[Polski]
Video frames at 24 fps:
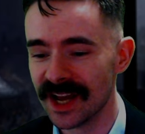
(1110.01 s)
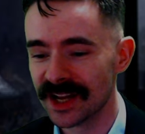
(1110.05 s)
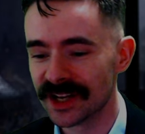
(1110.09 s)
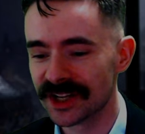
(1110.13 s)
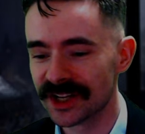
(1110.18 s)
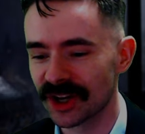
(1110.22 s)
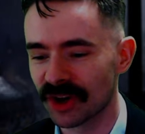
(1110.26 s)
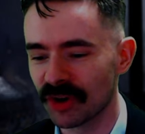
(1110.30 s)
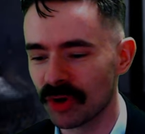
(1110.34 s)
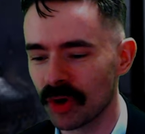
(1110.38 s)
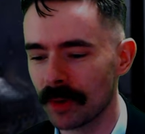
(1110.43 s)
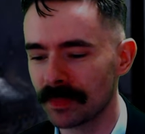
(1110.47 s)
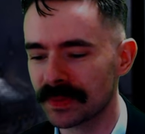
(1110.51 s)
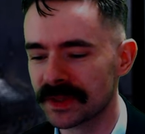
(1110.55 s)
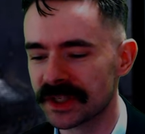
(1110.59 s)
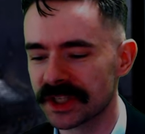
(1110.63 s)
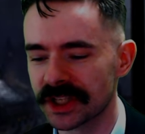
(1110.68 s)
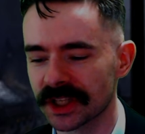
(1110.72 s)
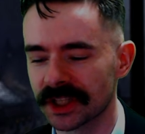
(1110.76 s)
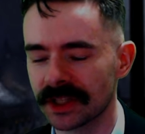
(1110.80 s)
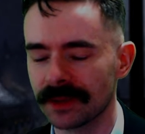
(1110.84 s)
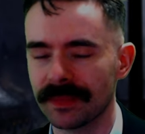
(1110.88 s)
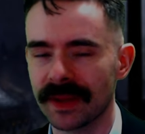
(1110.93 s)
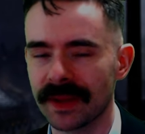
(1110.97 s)
że chłop z
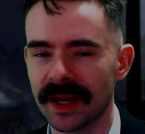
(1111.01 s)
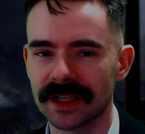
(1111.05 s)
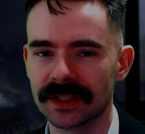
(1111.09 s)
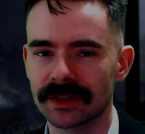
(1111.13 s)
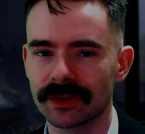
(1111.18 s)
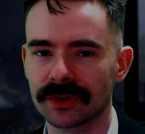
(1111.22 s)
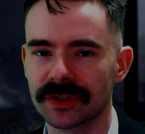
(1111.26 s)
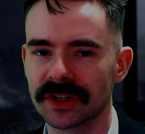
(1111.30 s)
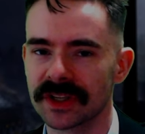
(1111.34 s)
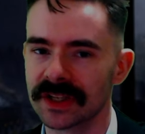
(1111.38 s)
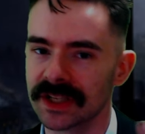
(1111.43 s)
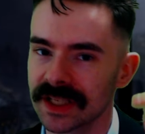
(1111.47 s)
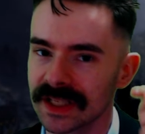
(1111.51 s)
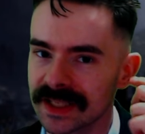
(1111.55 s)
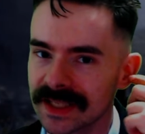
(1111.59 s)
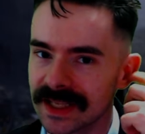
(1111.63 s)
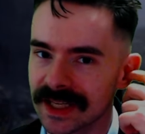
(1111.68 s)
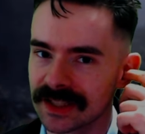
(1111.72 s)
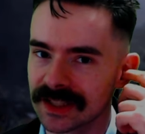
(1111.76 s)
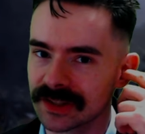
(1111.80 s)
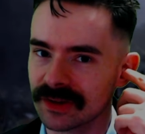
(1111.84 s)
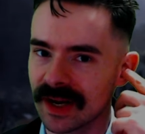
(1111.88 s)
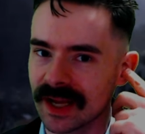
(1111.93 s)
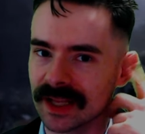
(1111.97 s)
17 czy
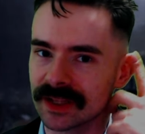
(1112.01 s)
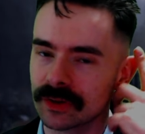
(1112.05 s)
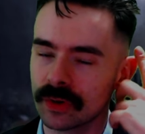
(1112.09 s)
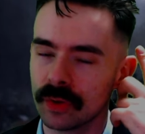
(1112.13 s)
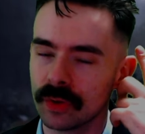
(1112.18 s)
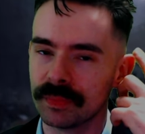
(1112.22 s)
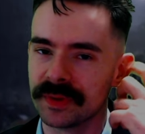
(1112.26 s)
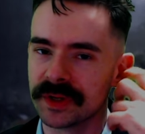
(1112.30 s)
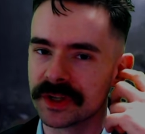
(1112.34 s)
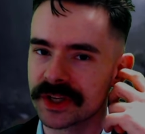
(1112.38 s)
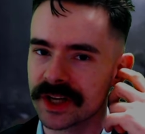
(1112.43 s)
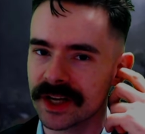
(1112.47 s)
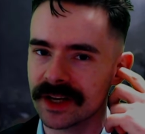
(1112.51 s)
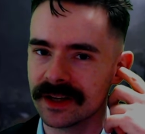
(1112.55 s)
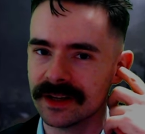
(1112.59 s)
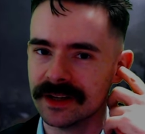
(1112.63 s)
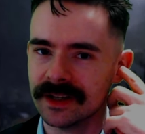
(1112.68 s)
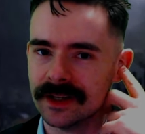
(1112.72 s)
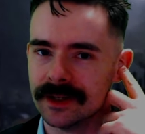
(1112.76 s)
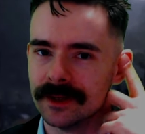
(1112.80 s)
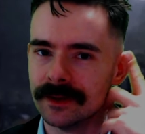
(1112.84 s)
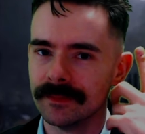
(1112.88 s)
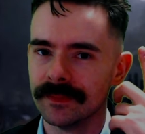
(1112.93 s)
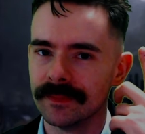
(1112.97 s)
16-latku pisze
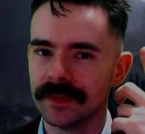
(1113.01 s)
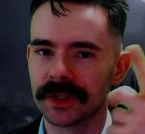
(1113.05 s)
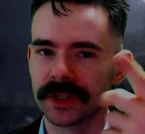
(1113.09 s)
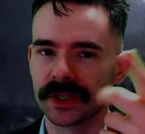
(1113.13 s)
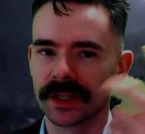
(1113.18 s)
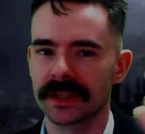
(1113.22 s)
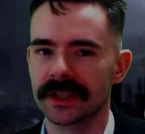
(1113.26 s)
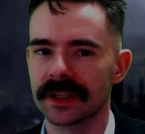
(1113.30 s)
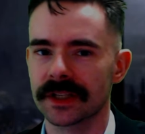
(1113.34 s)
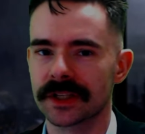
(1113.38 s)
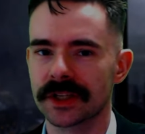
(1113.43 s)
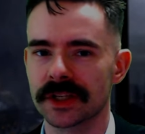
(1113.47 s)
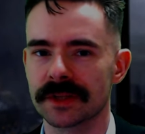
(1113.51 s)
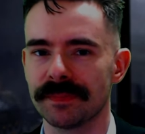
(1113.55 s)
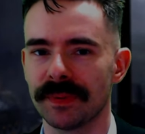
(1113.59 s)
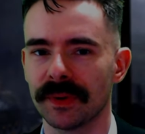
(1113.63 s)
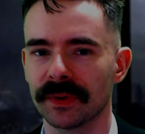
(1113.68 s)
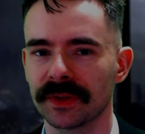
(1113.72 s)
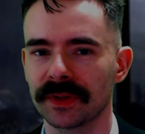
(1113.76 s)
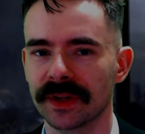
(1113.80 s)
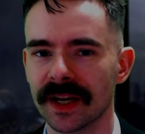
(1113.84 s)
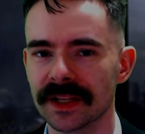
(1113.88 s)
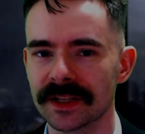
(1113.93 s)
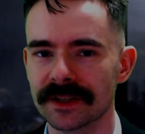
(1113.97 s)
i że chce się
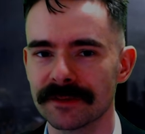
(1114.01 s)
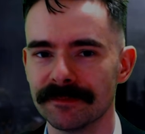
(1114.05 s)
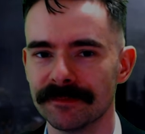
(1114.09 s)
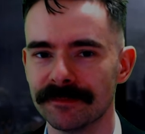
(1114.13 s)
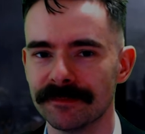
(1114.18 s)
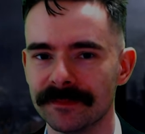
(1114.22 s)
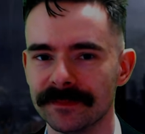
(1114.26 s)
spotkać